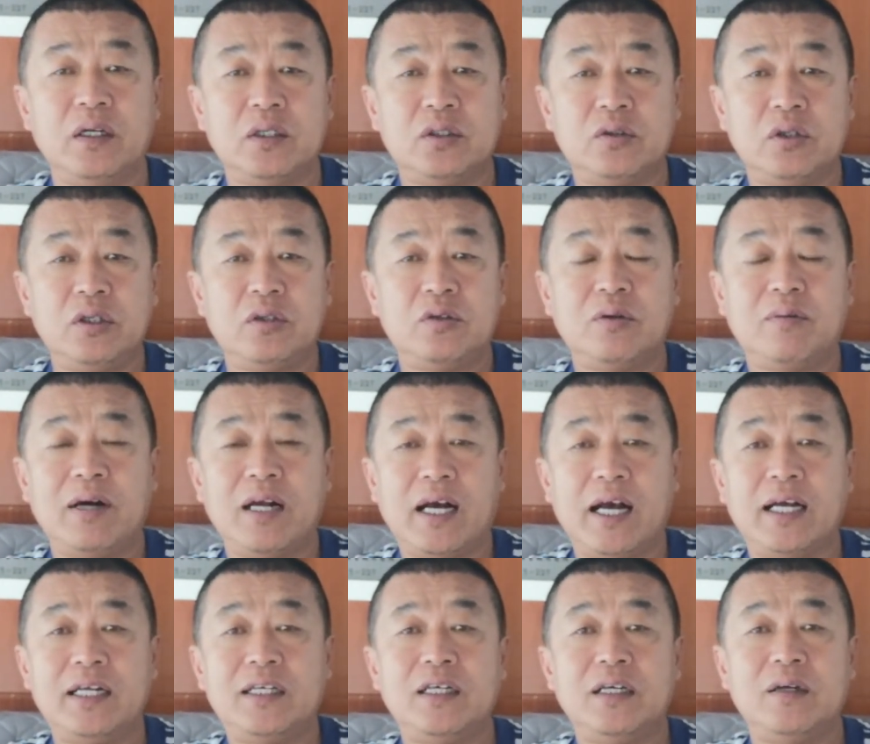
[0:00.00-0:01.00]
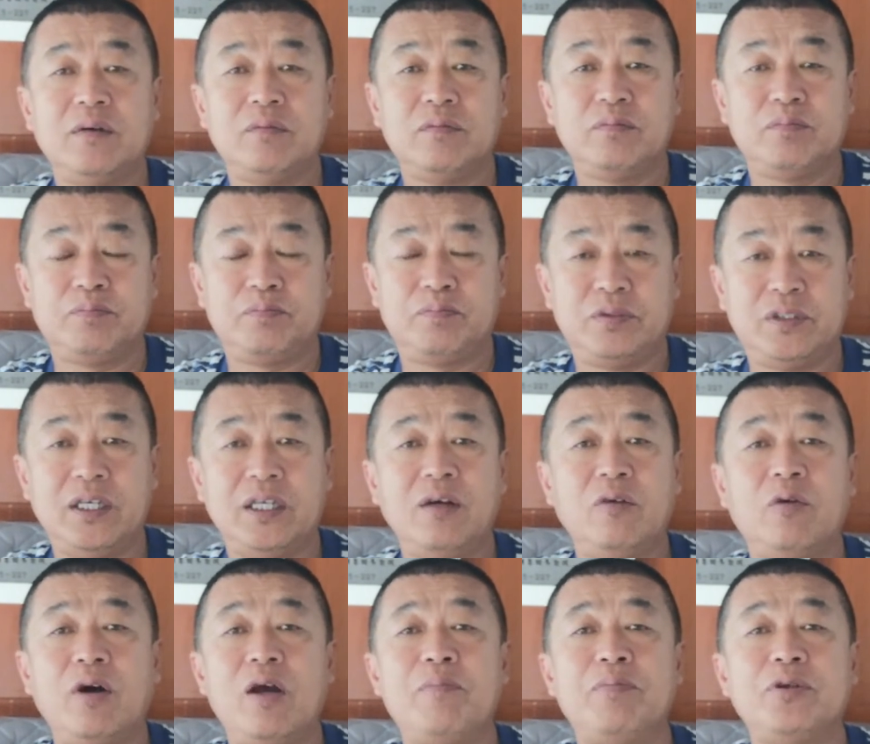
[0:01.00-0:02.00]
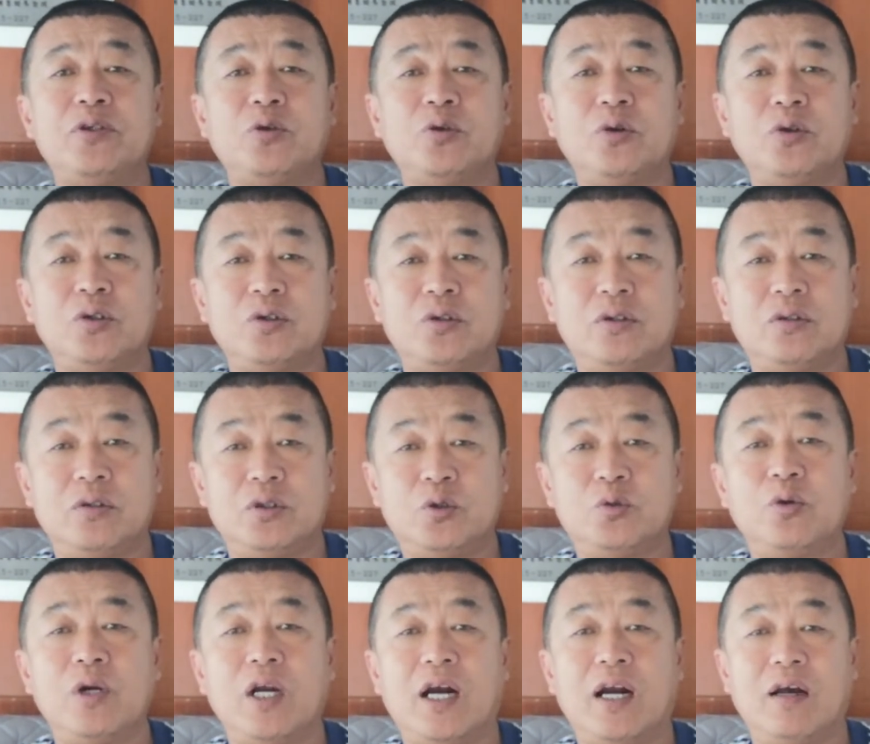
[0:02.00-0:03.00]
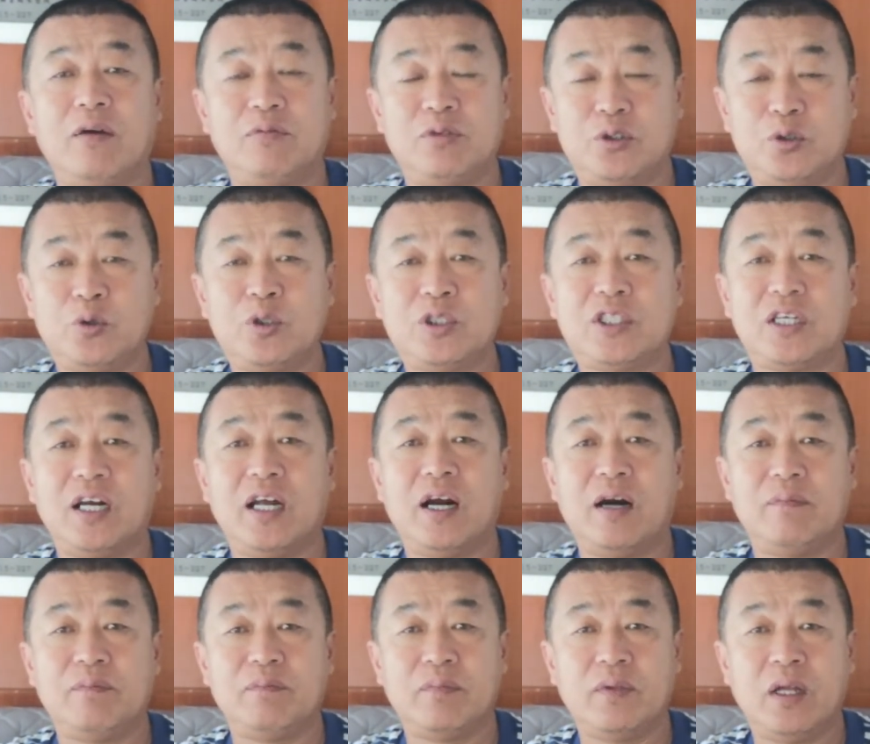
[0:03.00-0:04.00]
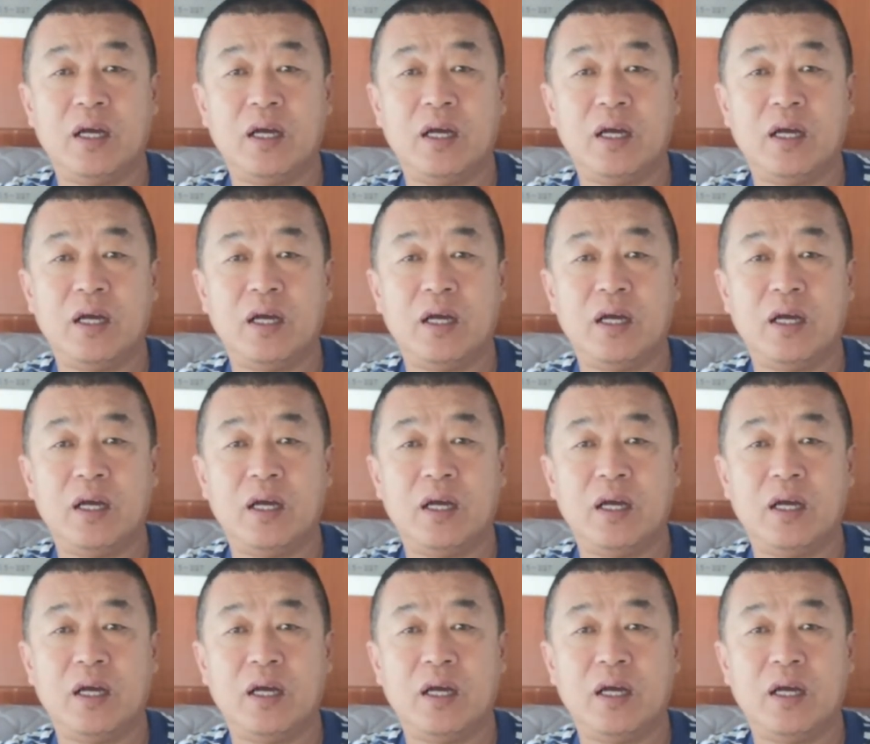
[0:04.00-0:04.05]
所以说吧，还是现在我也不求数量了，我求质量。